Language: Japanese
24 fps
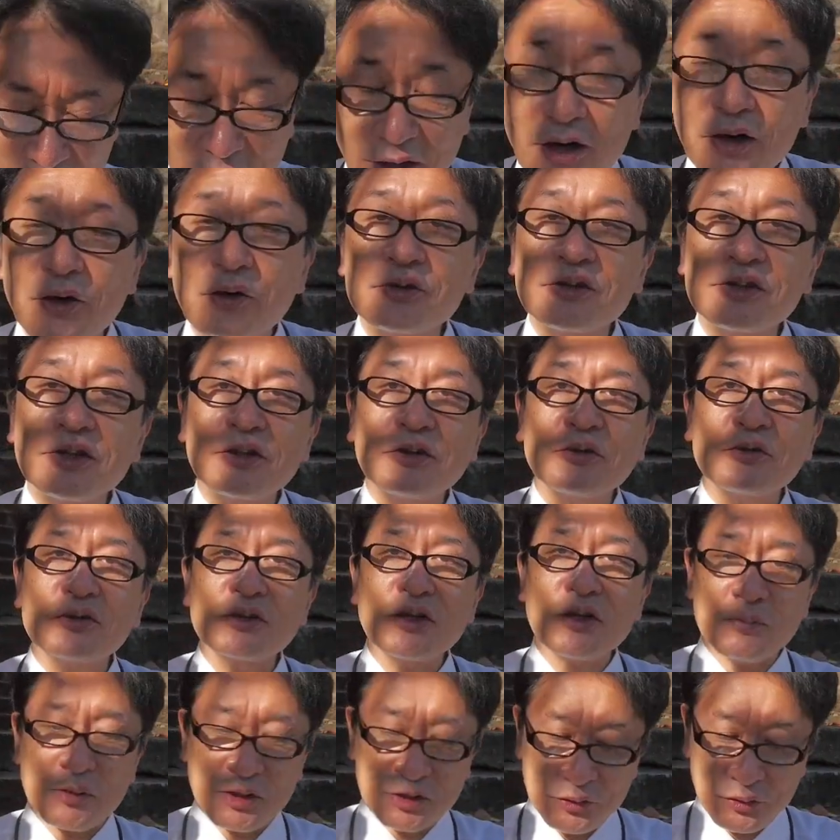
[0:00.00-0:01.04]
たかがおっさんでご
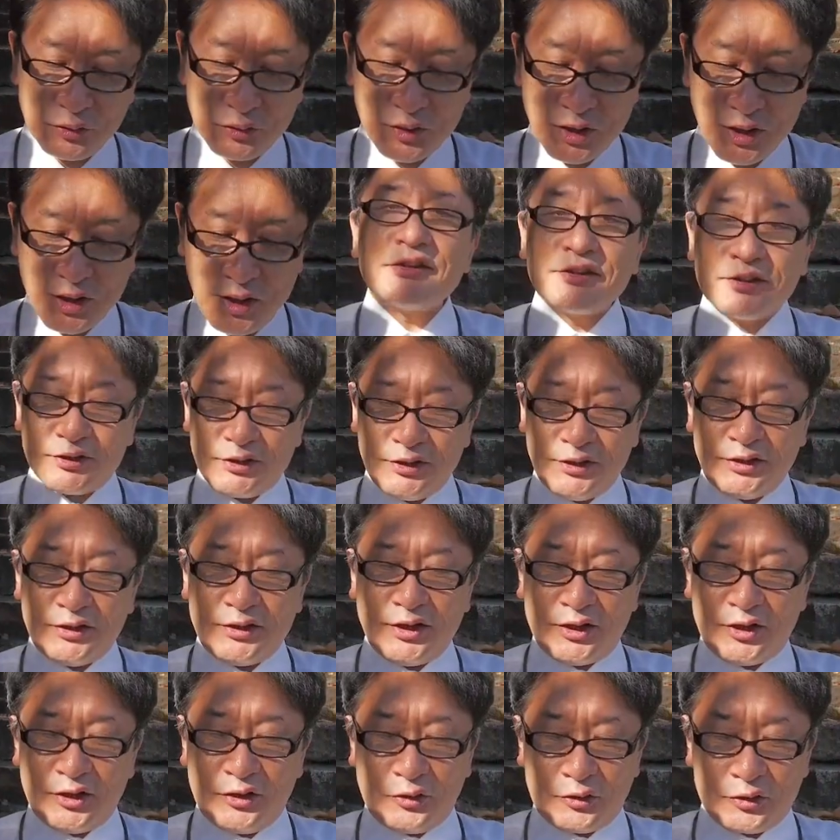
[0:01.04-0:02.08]
ざいますのでね、
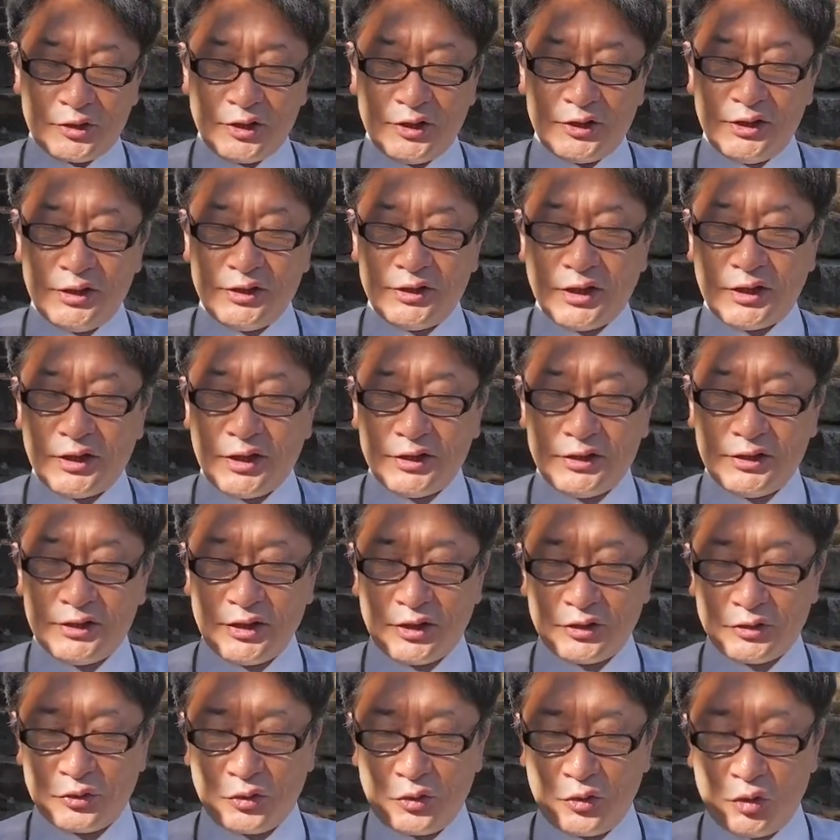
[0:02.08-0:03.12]
twitter で寄せていただいて
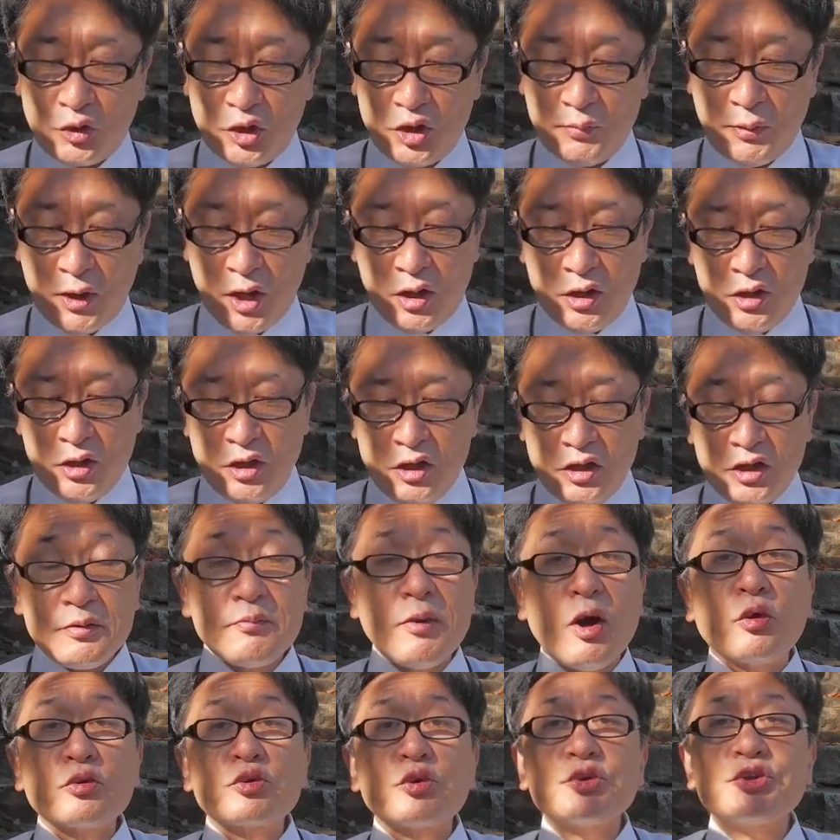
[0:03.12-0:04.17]
た情報、今、
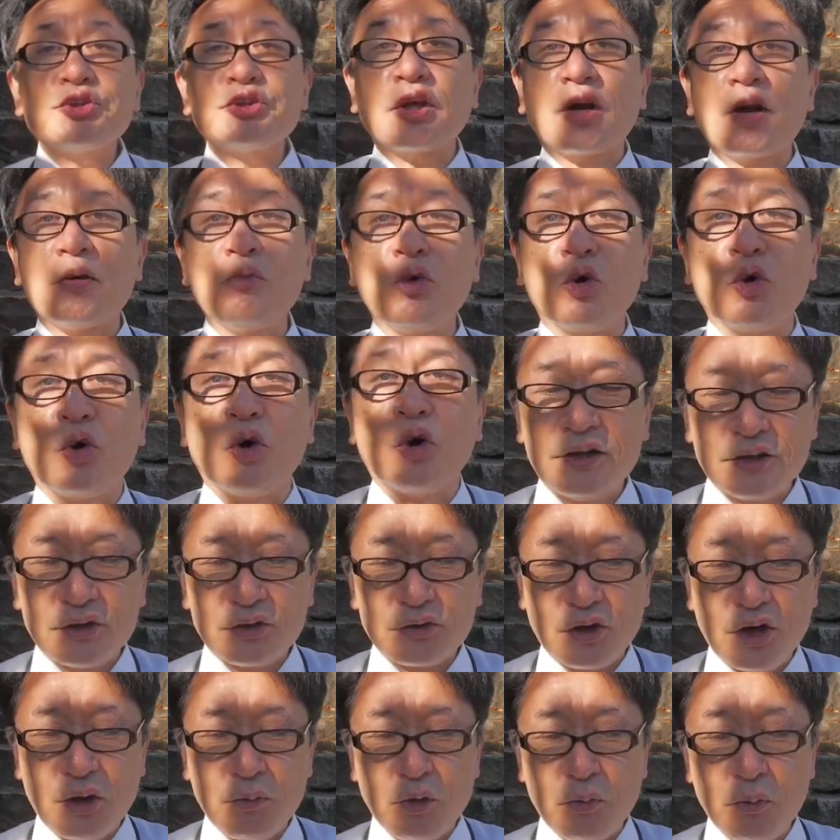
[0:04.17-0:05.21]
今落としたらもう
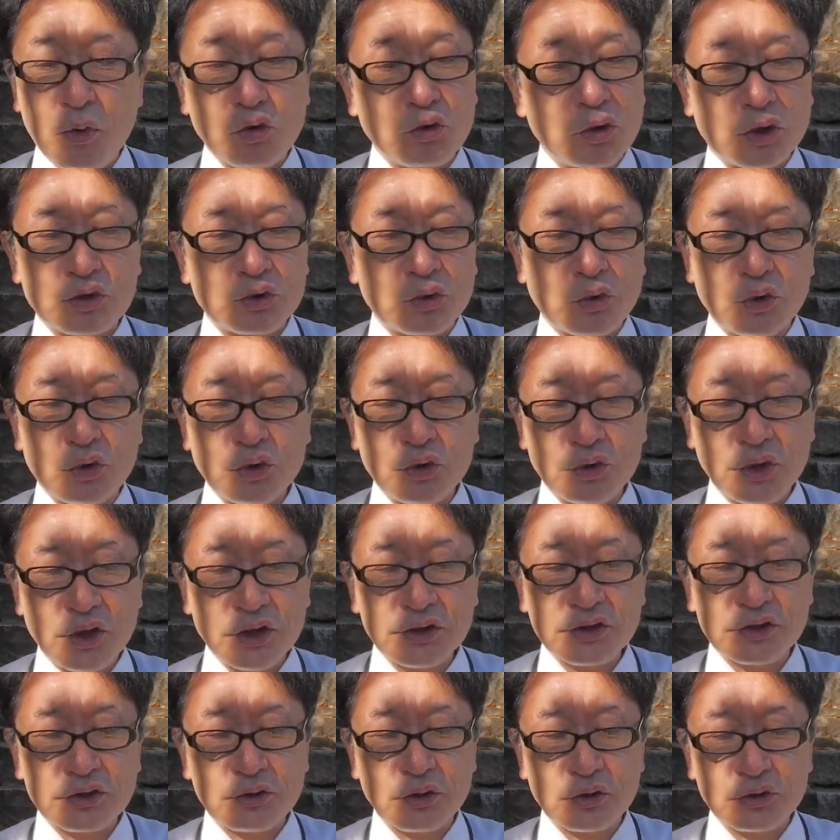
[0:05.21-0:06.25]
それはもう僕はそういう
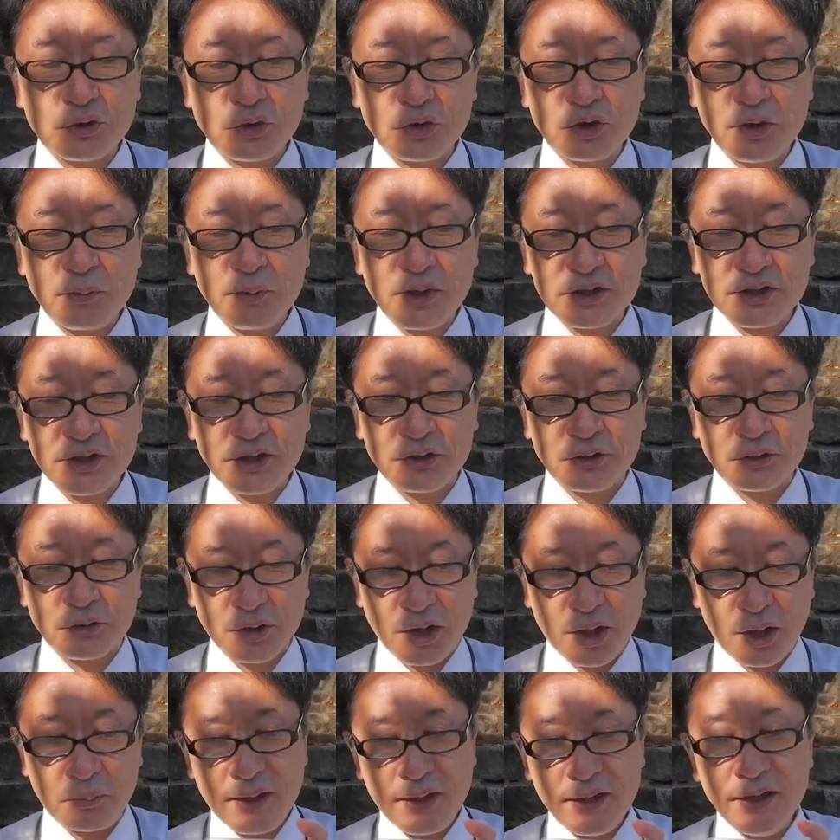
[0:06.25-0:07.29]
演出望んでませんの
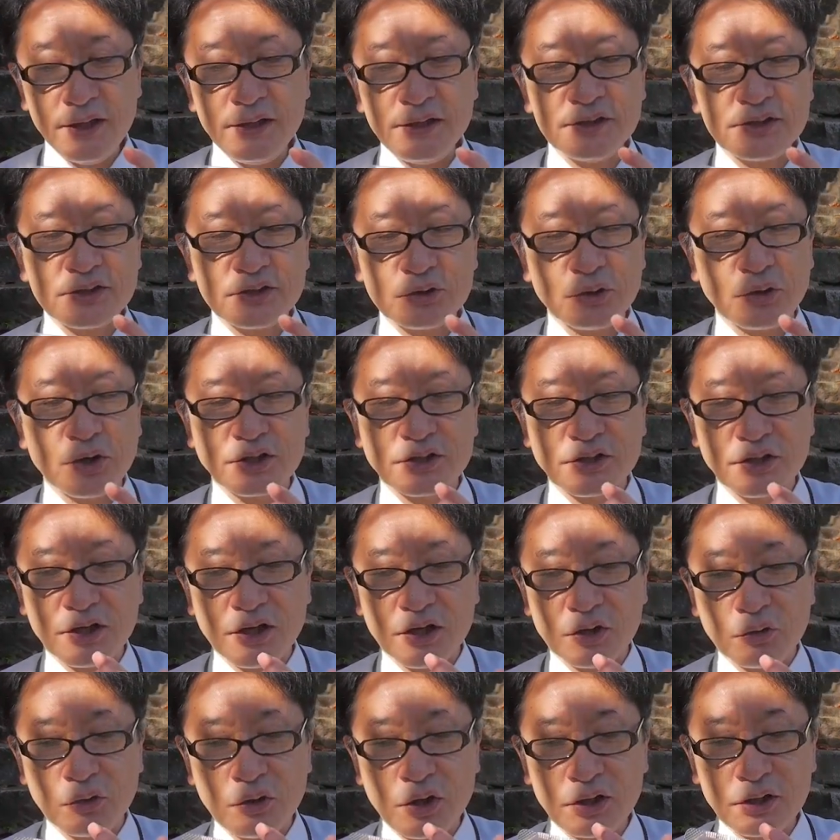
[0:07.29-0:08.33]
で演出とかじゃ
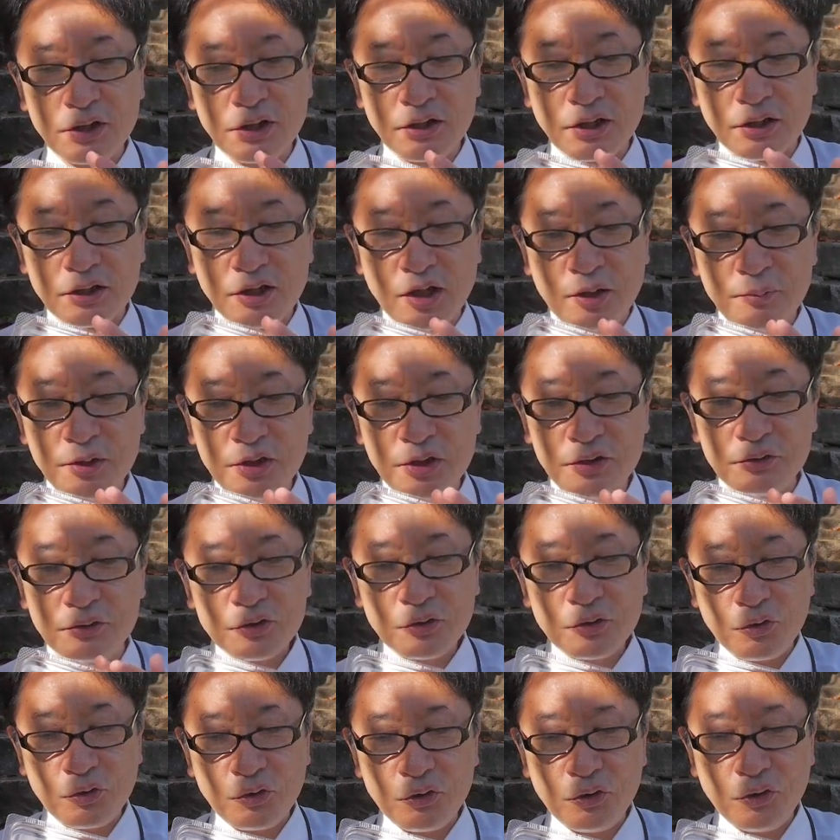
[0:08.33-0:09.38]
ないこれはただ食べる
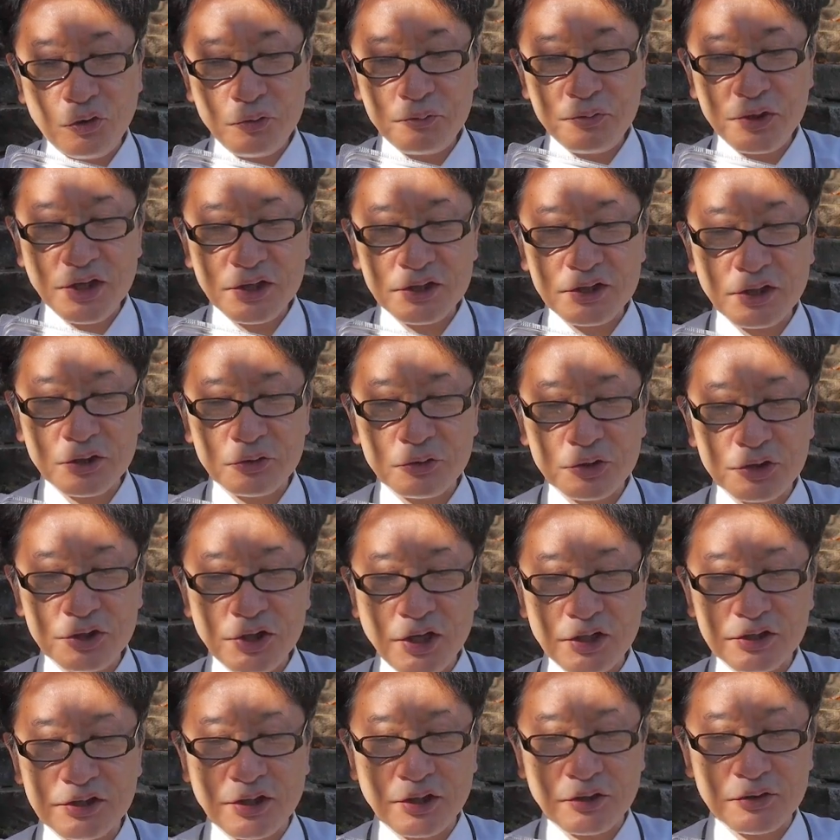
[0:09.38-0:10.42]
ろを皆さんと
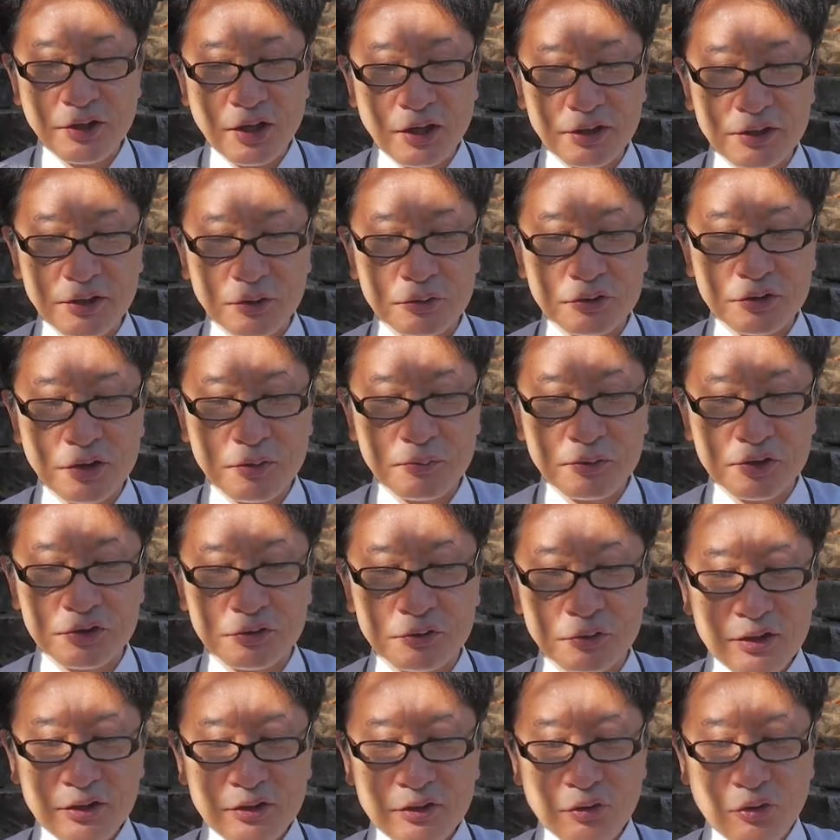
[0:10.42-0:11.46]
シェアしてるだけでございます
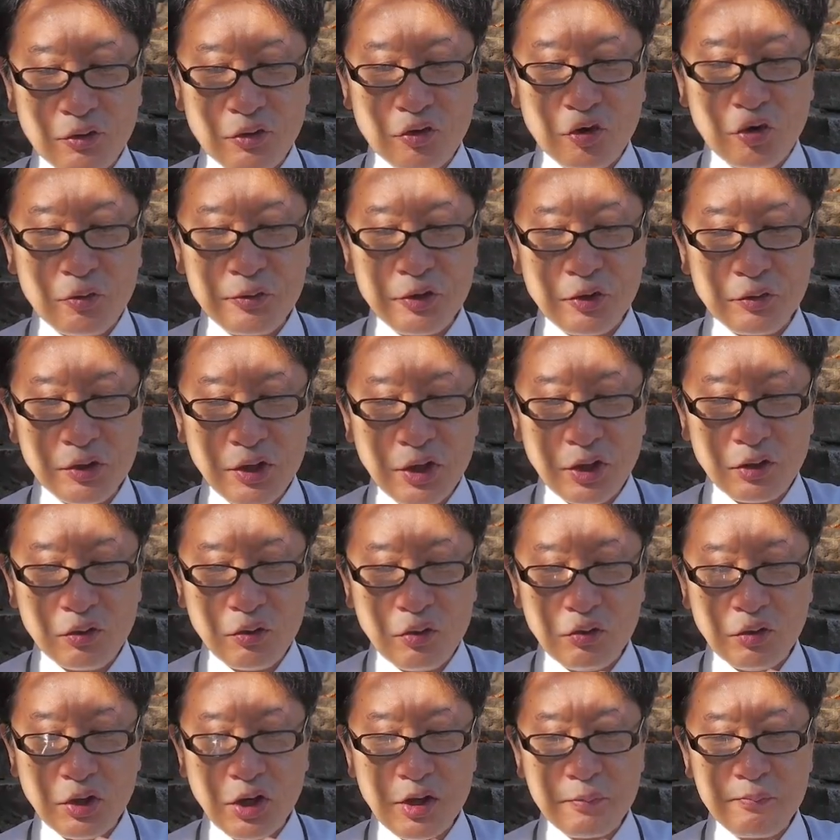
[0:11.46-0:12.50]
ので喜びをね
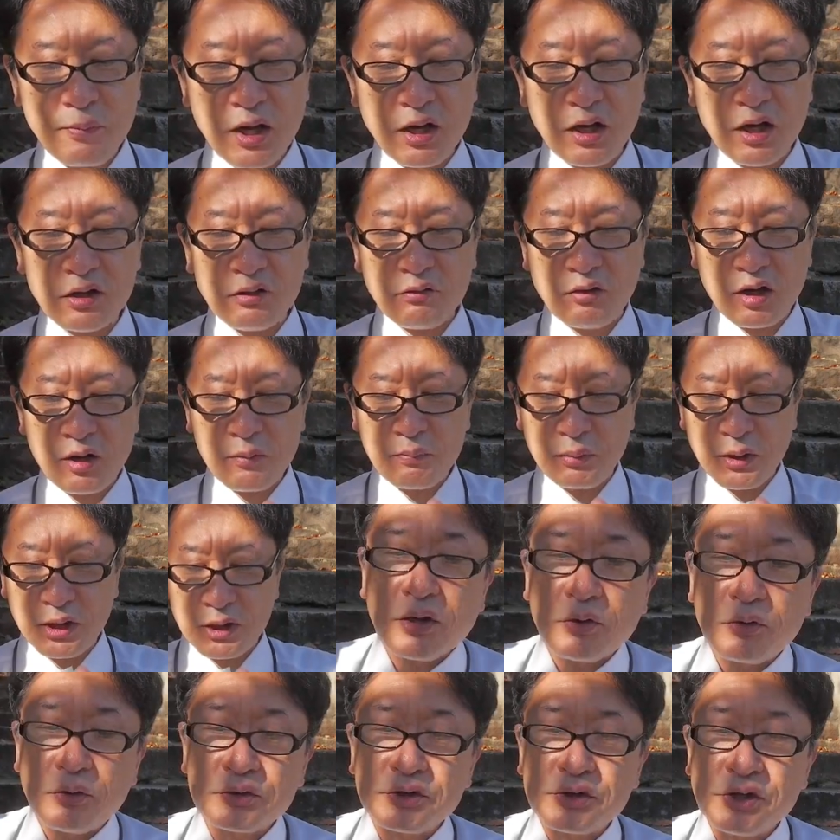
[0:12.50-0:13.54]
今回ばかりはやっぱ
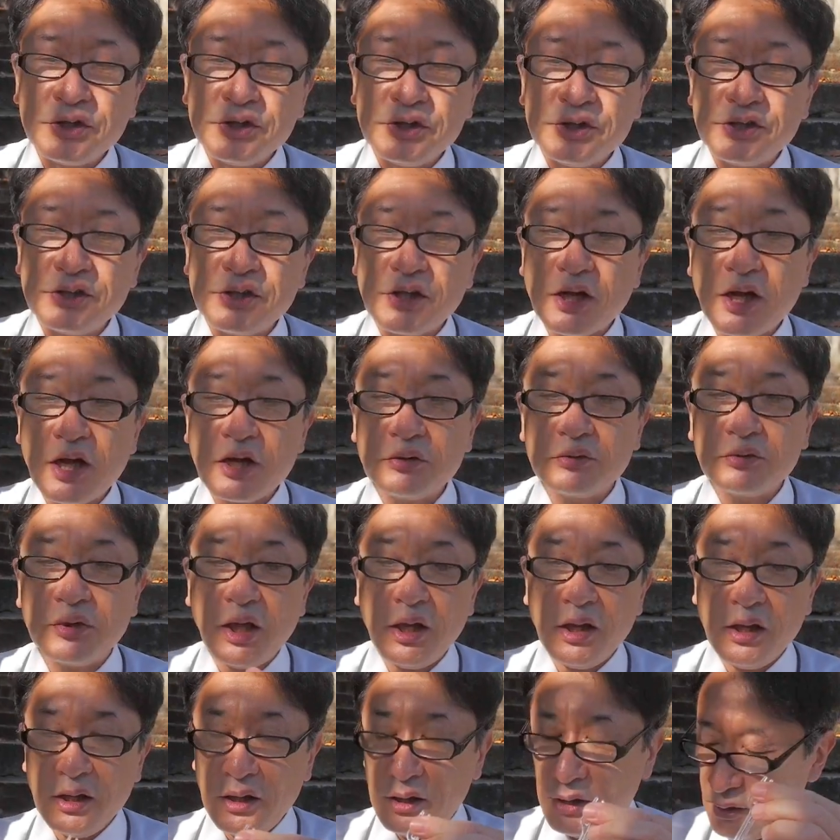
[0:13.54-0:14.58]
りこセニシでなくね